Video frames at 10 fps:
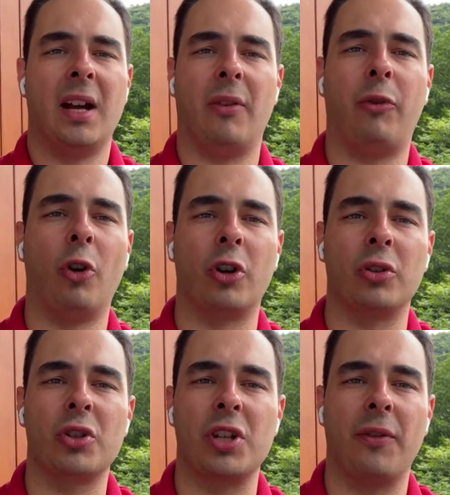a
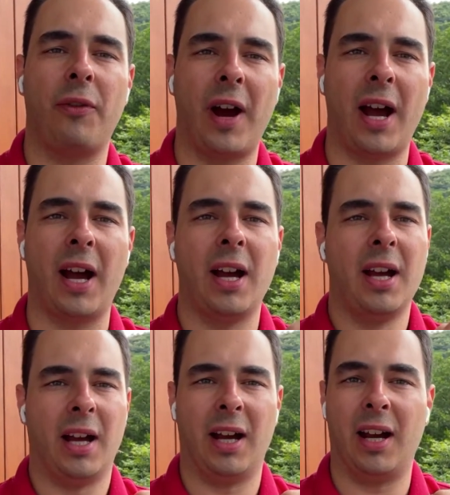Forno si fa
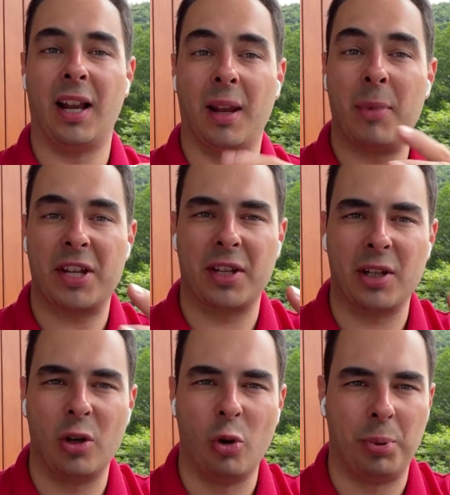eh, la messa
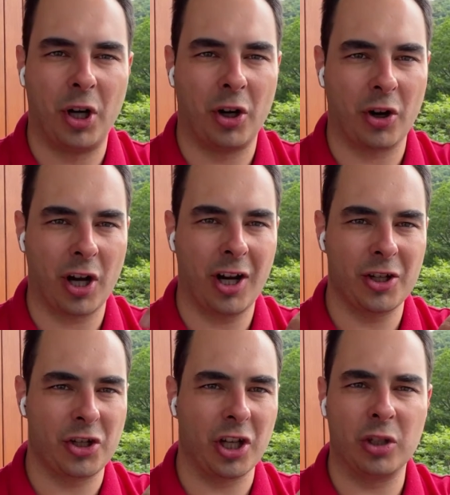del lupo ancora
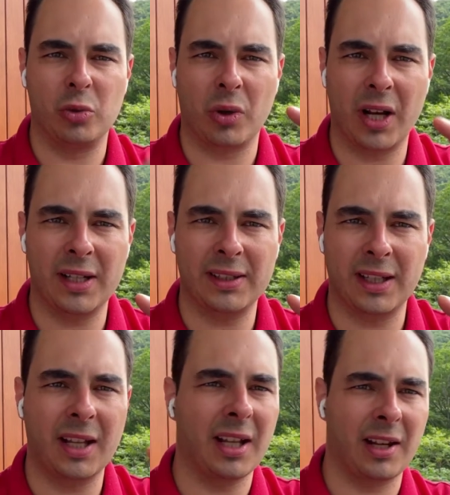oggi
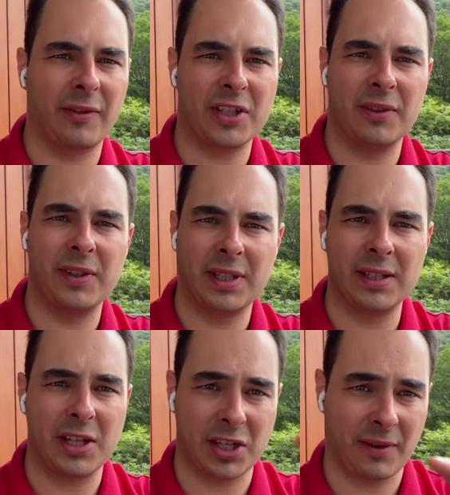durante la festività
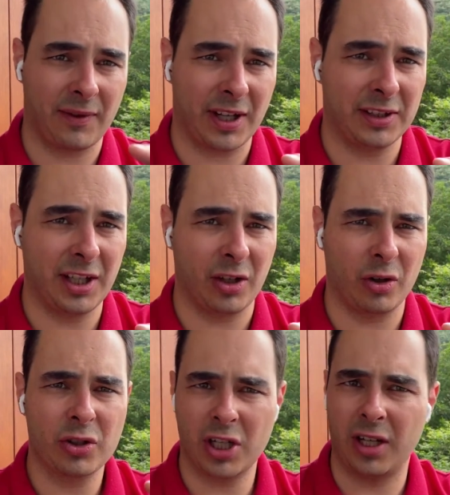di San
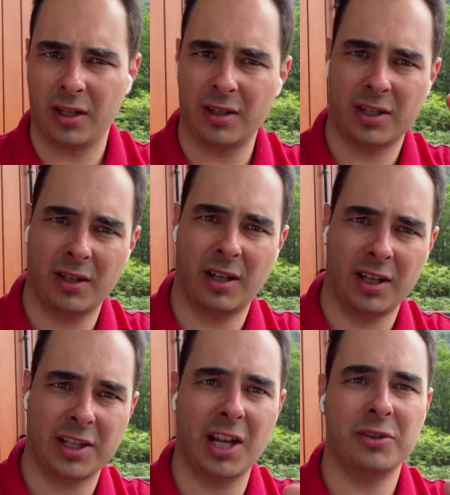Valentino. Sì, il,
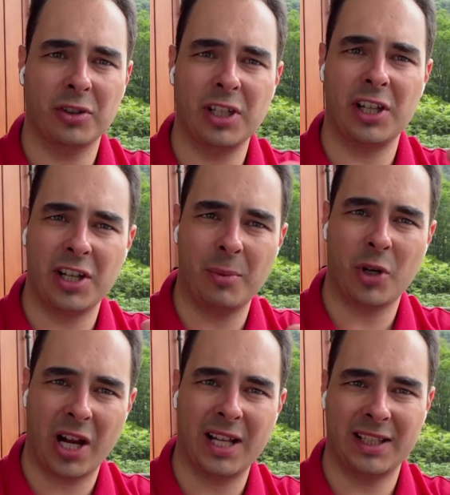santo degli
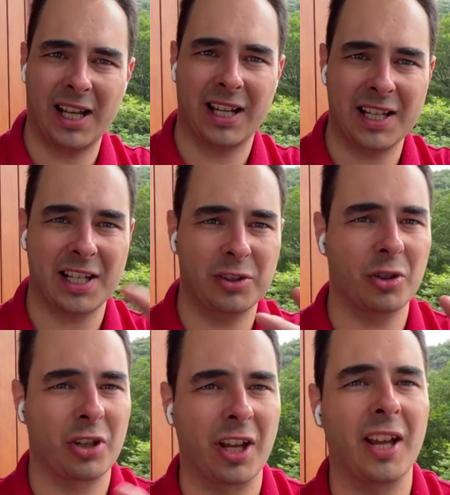innamorati è anche il
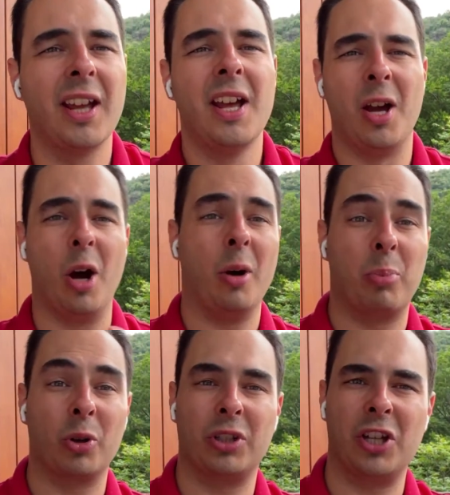santo che eh,
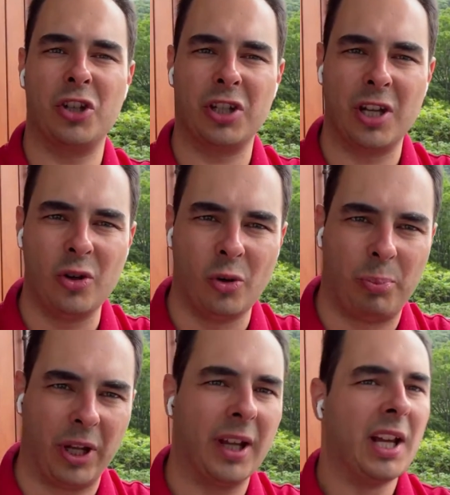protegge dai
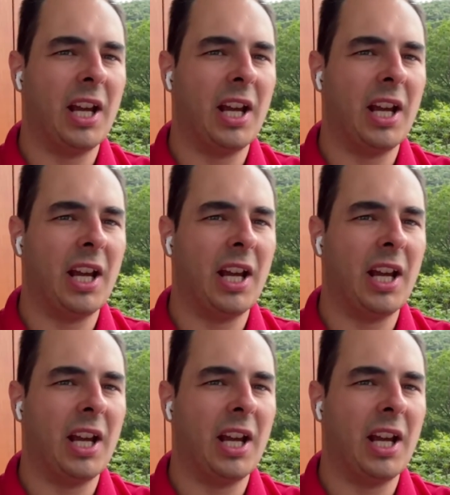lupi.